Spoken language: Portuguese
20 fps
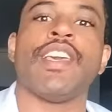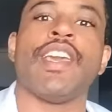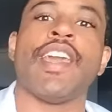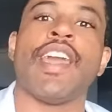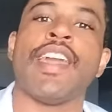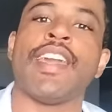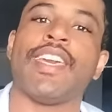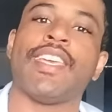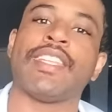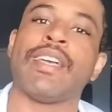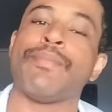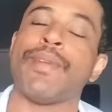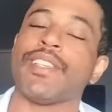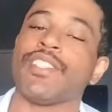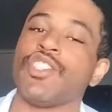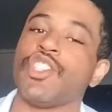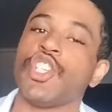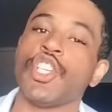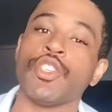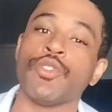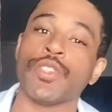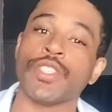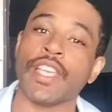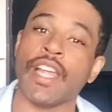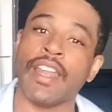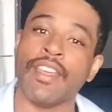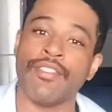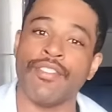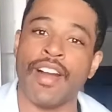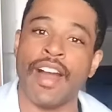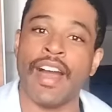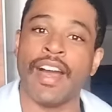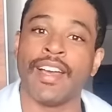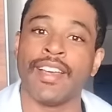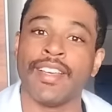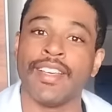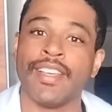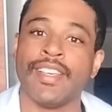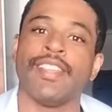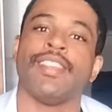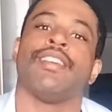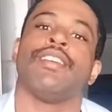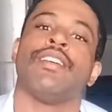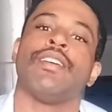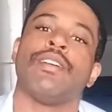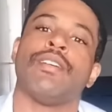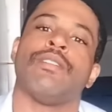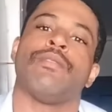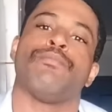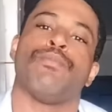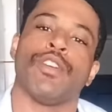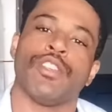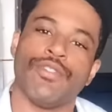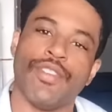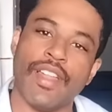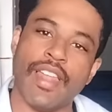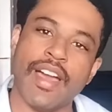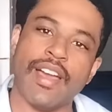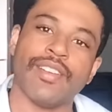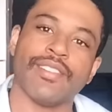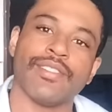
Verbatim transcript: aí que está me assistindo salivar? Pode falar.